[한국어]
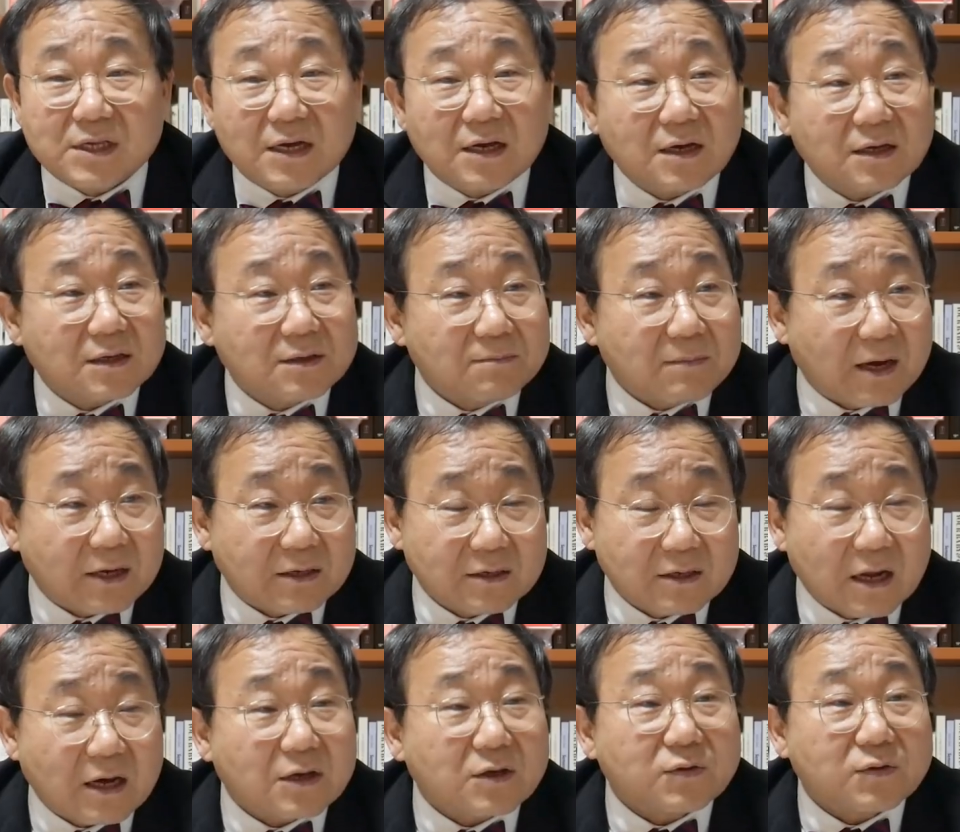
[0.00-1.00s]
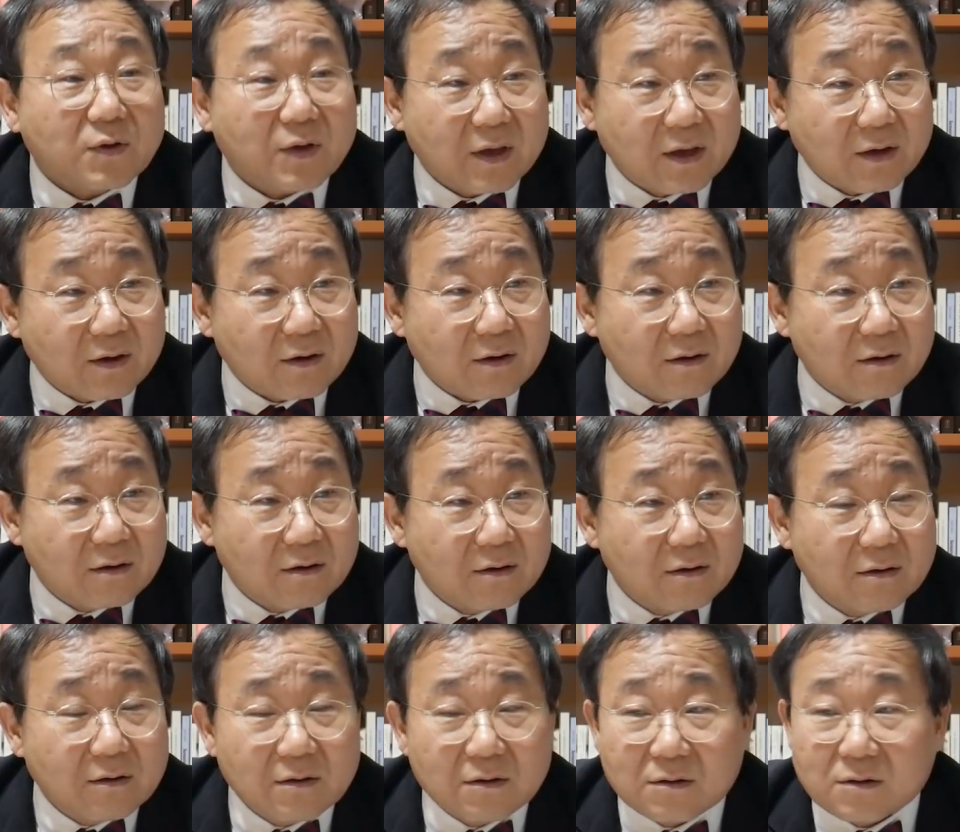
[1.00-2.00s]
생각이 많이 나기도 해요.
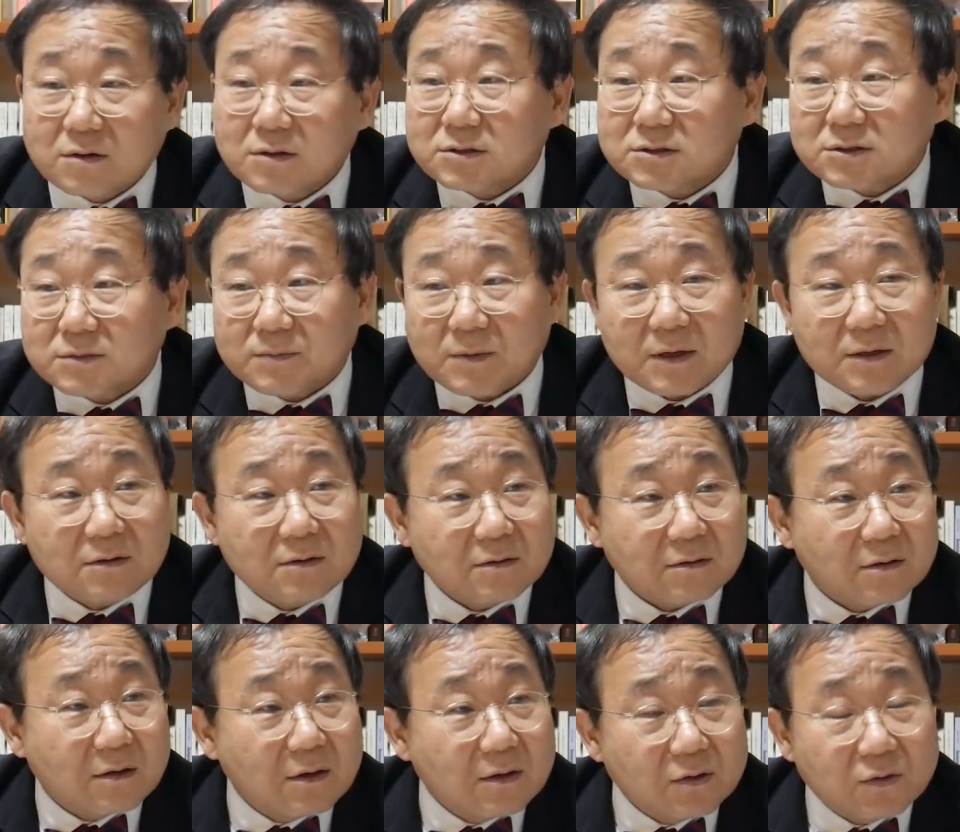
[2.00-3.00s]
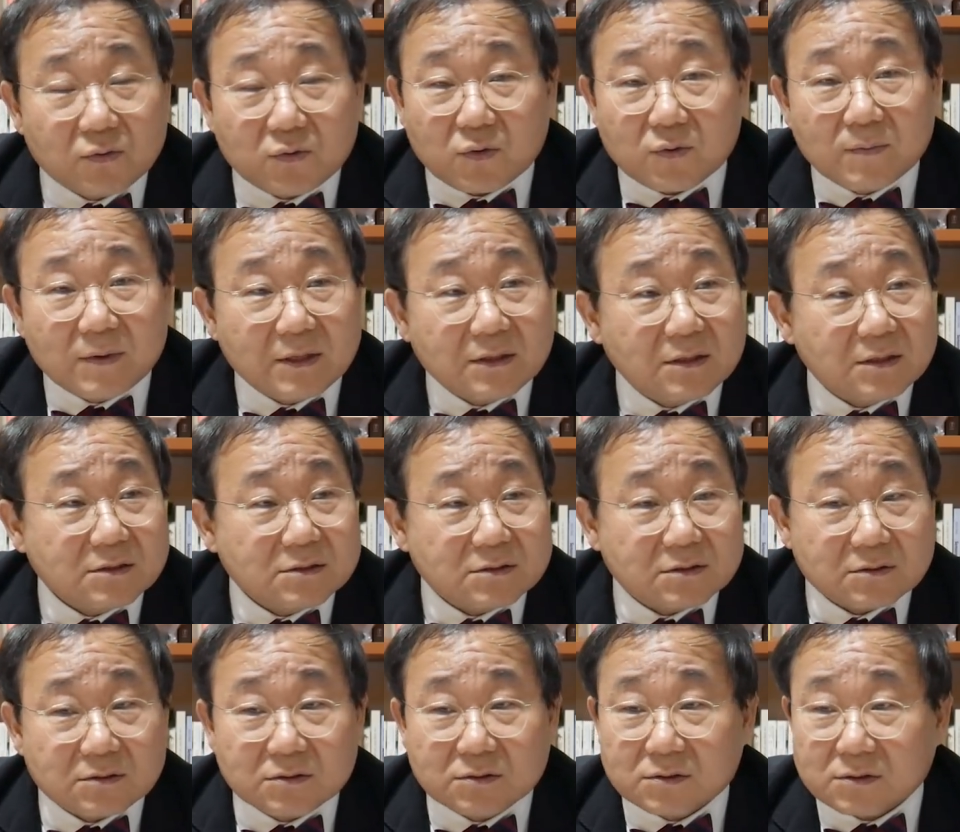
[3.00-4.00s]
그렇지만은 또
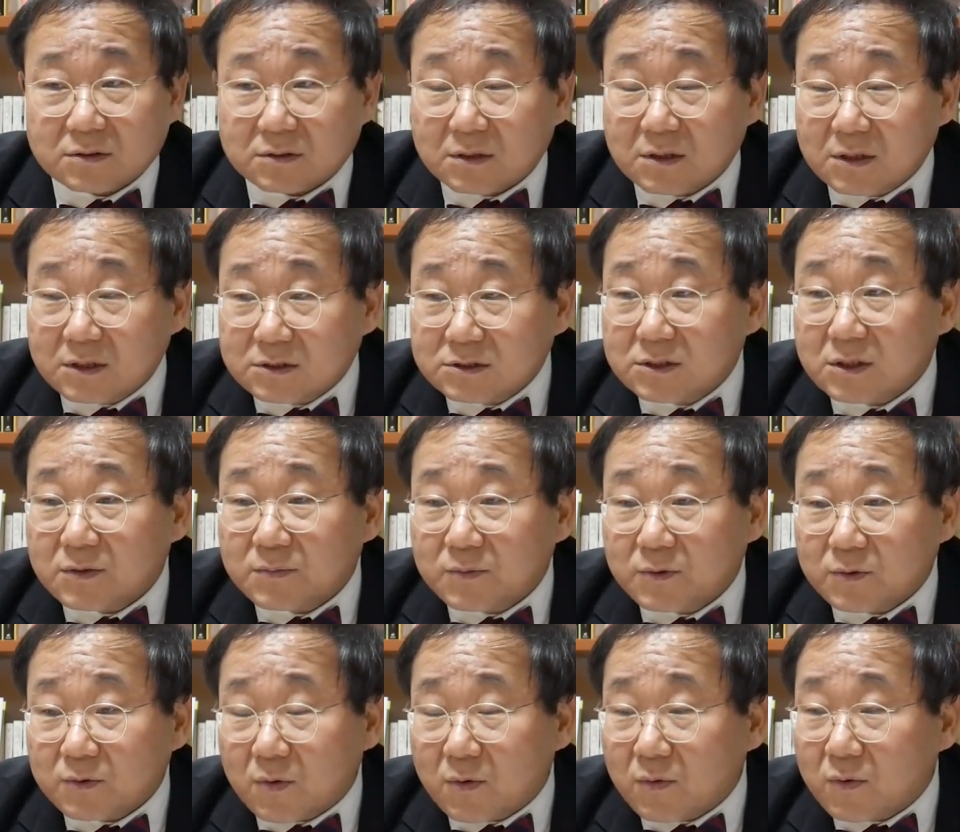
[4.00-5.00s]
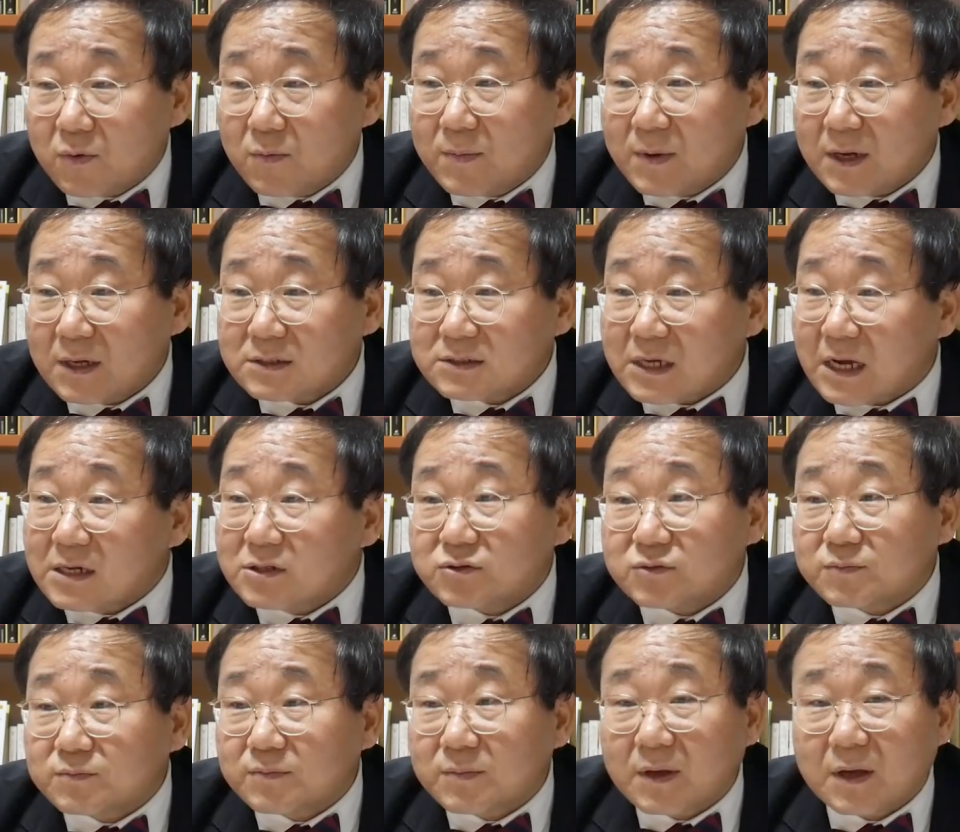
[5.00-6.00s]
로맨티스트는 시험을 꼼꼼하게 잘
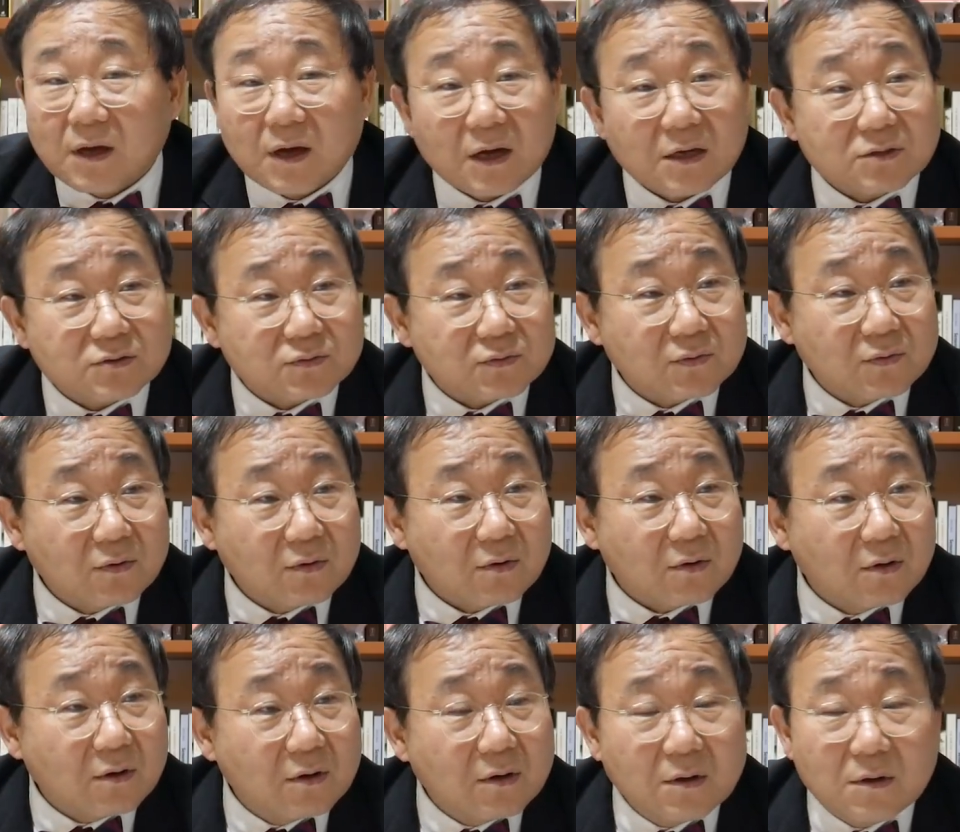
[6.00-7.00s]
준비해 가지고